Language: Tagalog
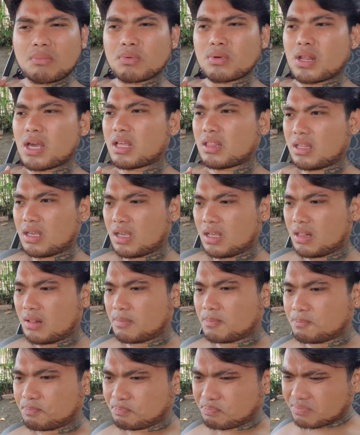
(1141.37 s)
ipo
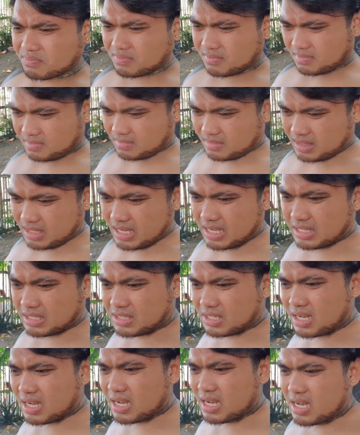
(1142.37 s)
natin, at
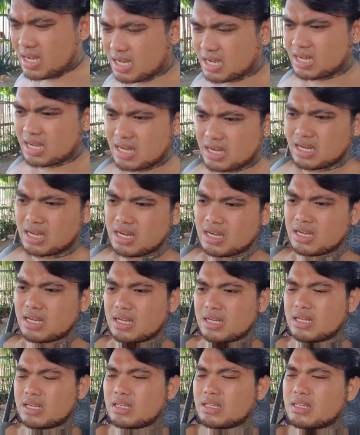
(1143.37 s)
saka
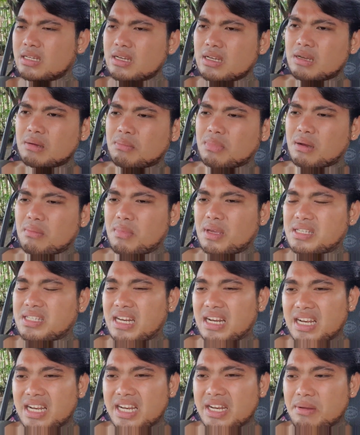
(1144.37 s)
pag may
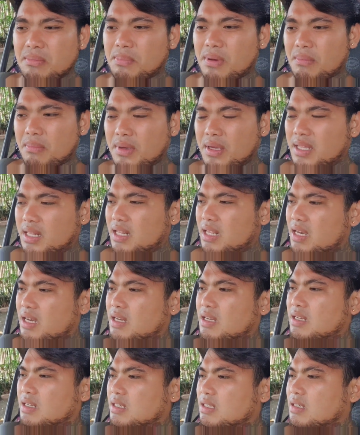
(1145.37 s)
sarili ng pamilya,
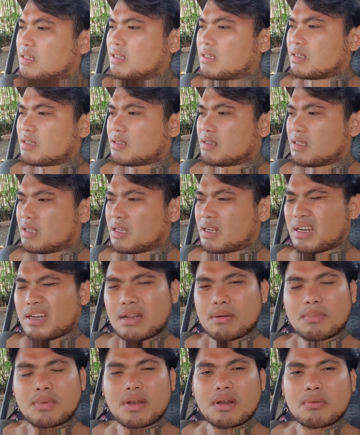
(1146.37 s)
hindi rin
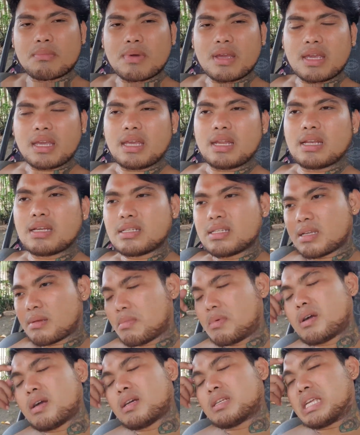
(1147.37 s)
naman ako mahilig sa
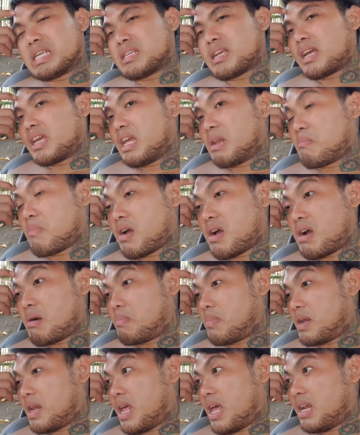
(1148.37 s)
mga sasakyan, mga
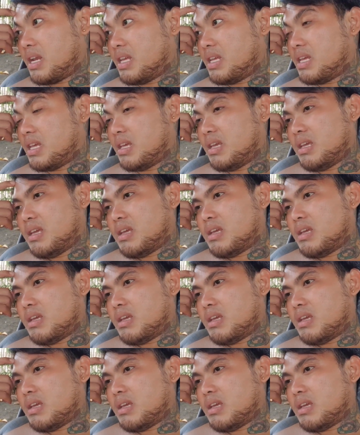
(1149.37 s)
kapanalig eh.